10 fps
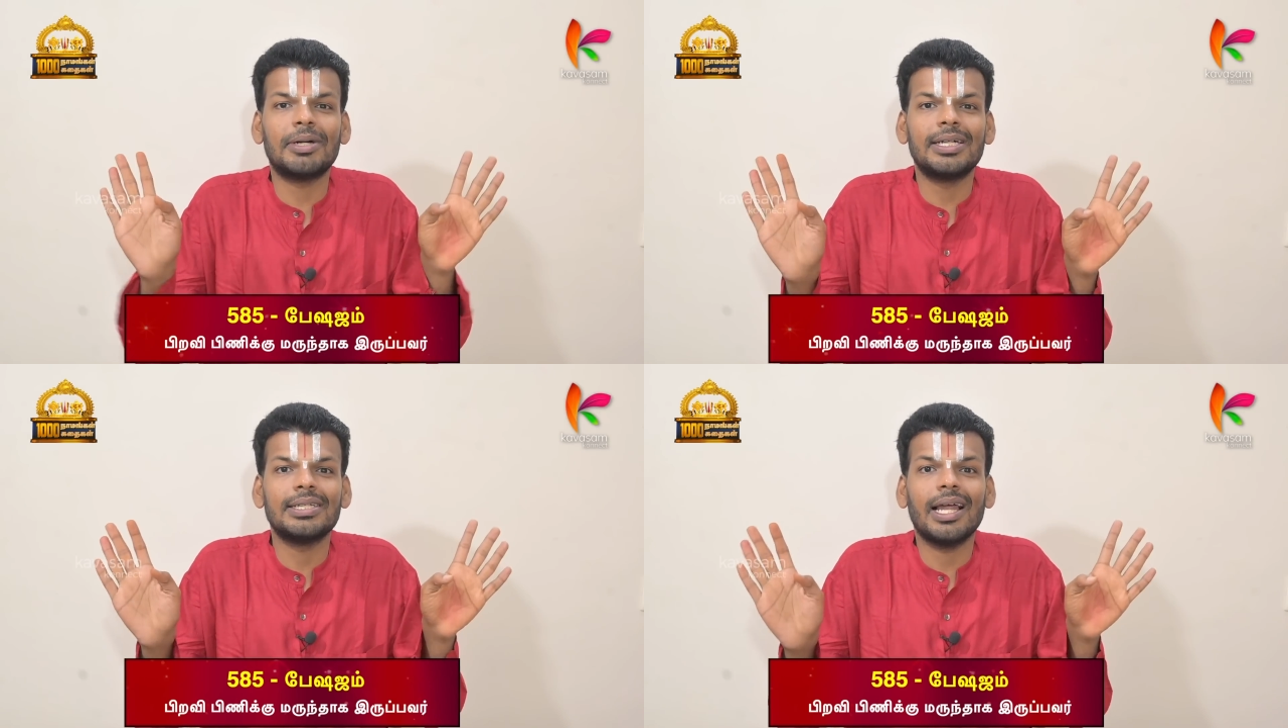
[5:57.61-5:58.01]

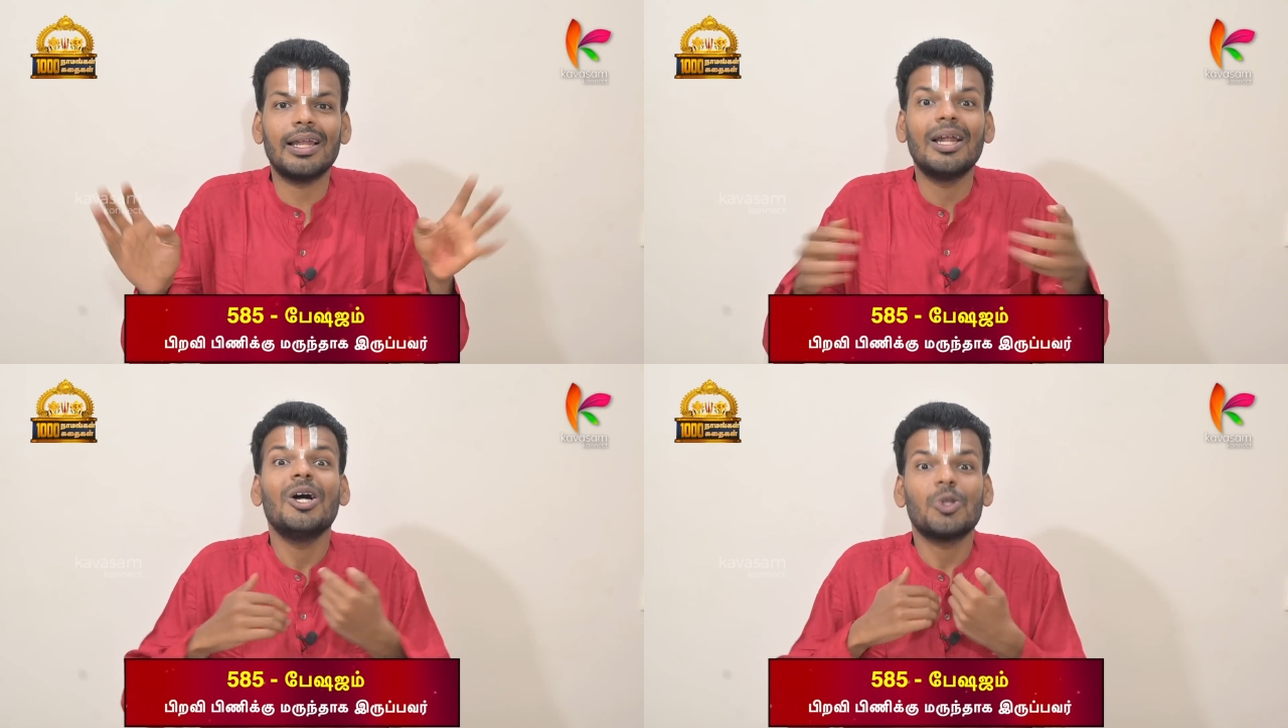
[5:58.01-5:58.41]

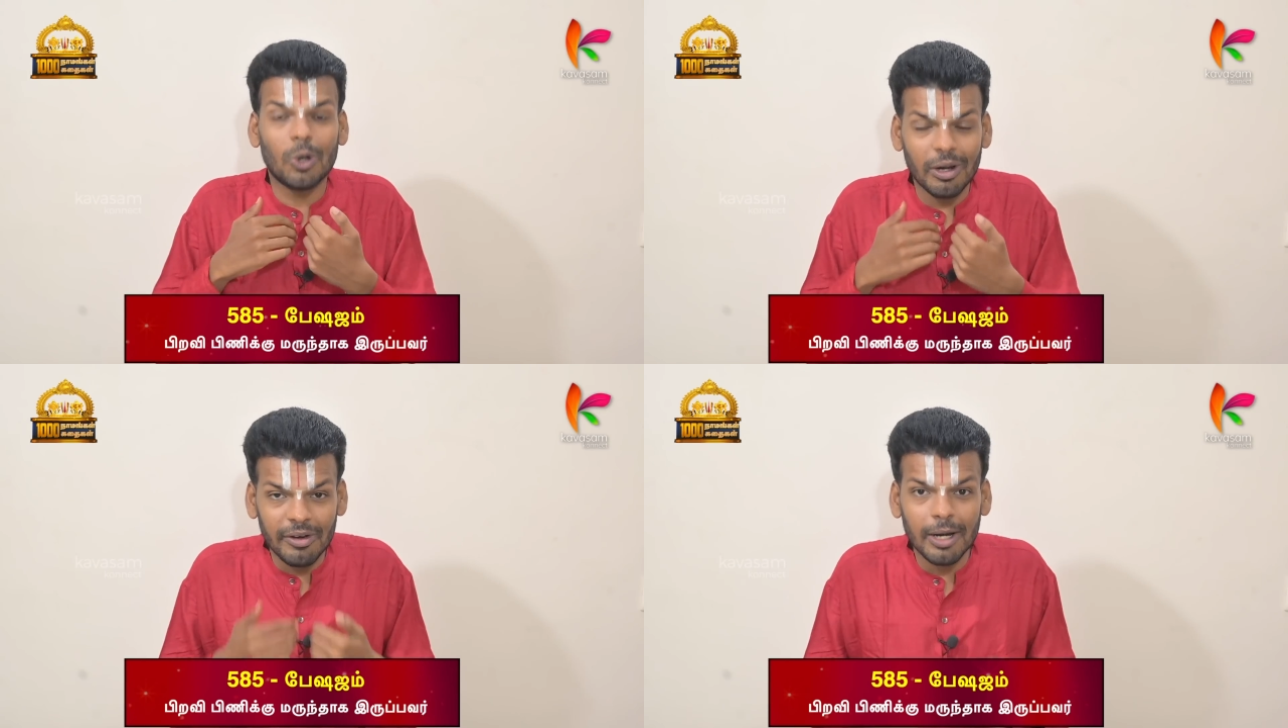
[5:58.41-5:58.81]
பண்ணுதல்
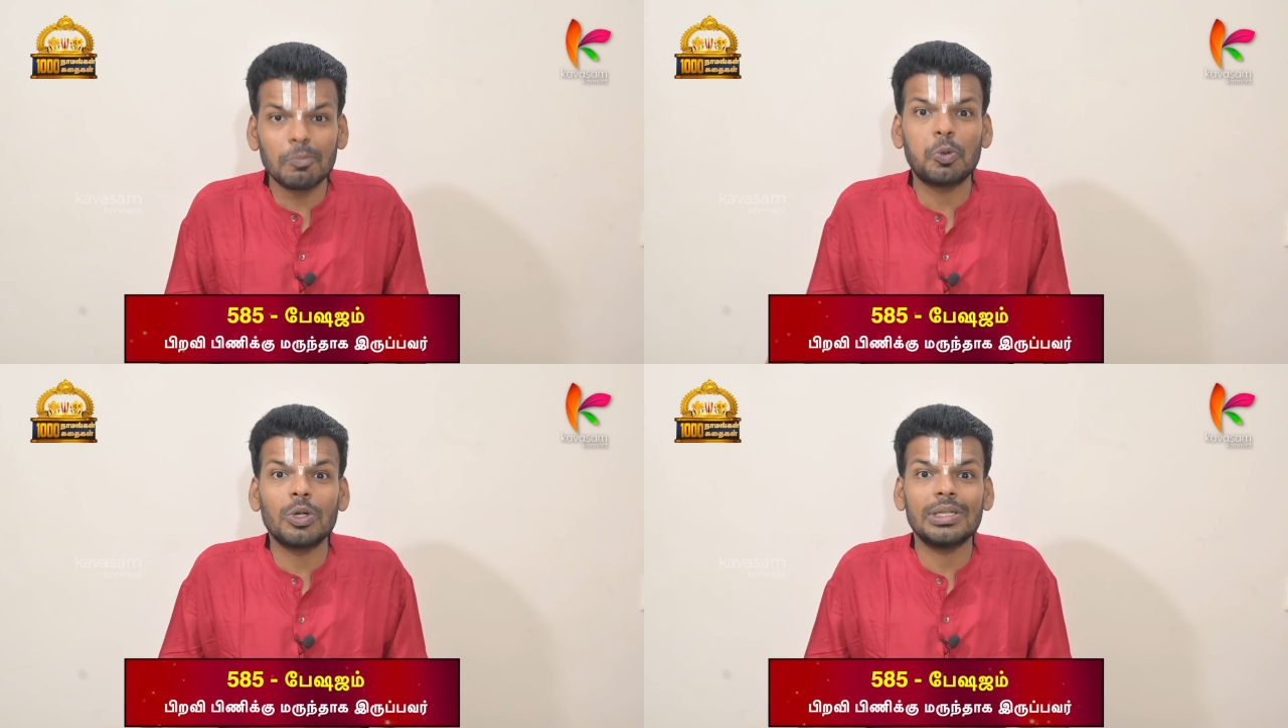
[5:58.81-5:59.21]

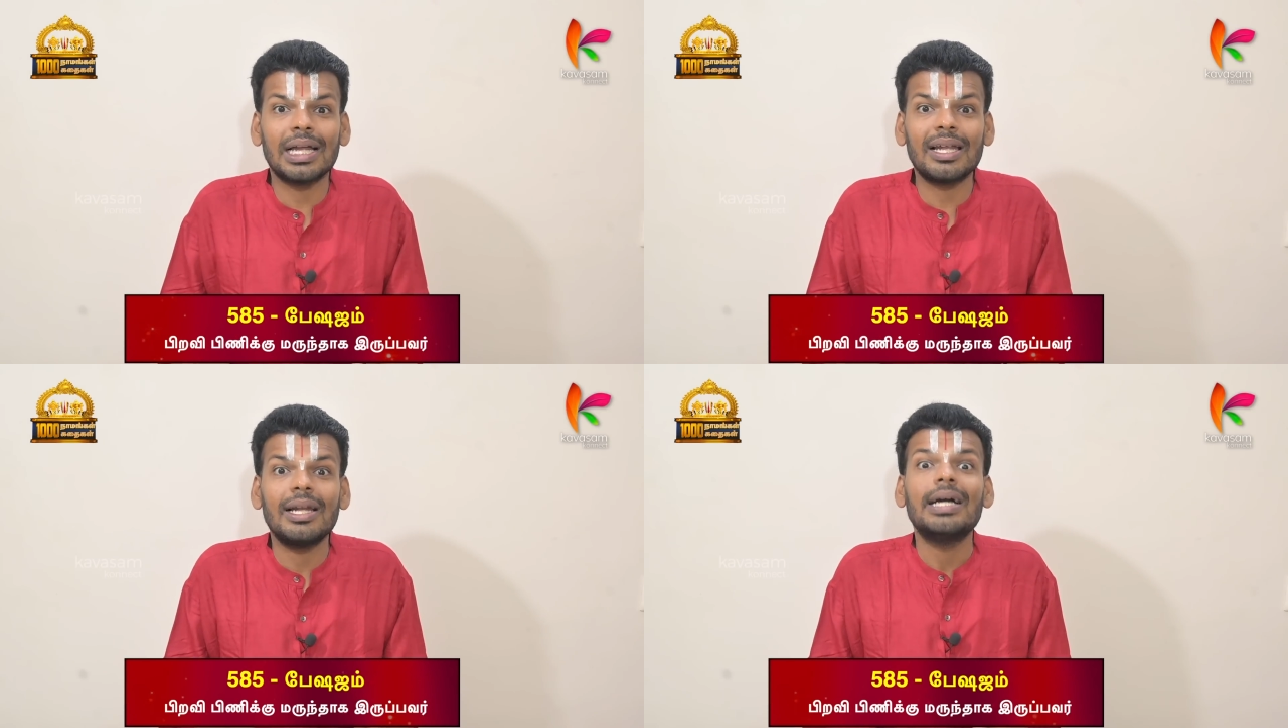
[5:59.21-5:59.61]
துறவரம்
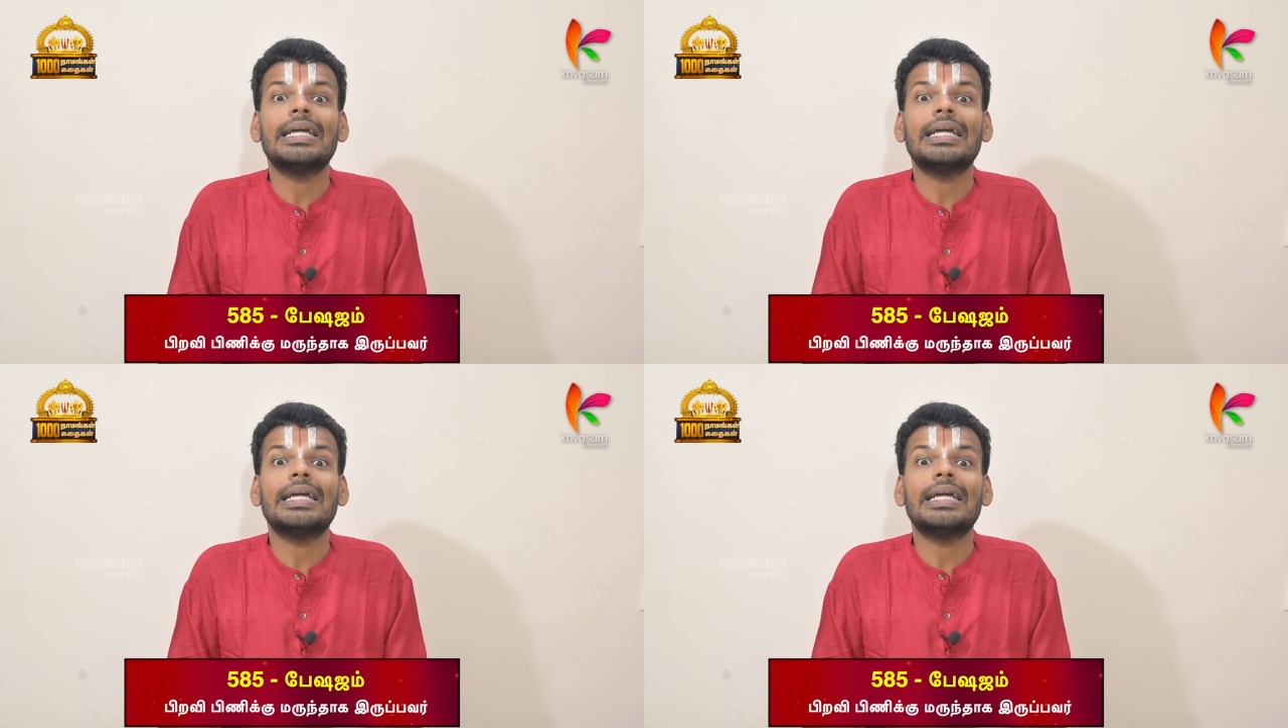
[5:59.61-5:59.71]
பூணுதல்